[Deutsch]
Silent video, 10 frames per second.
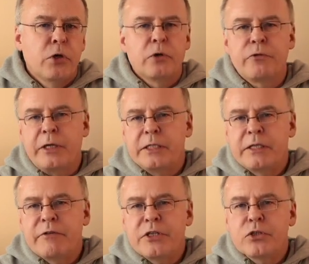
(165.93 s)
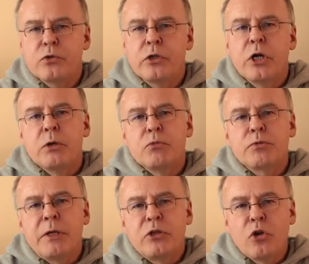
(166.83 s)
Und für eine Division muss
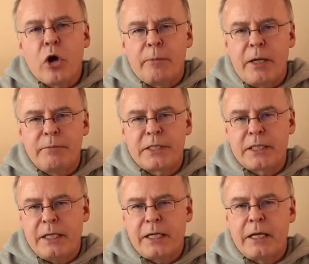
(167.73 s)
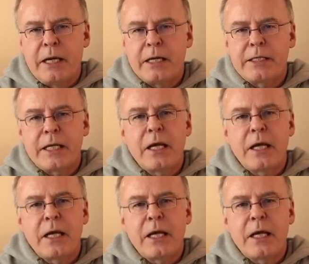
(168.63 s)
man noch einmal ein bisschen länger nachdenken,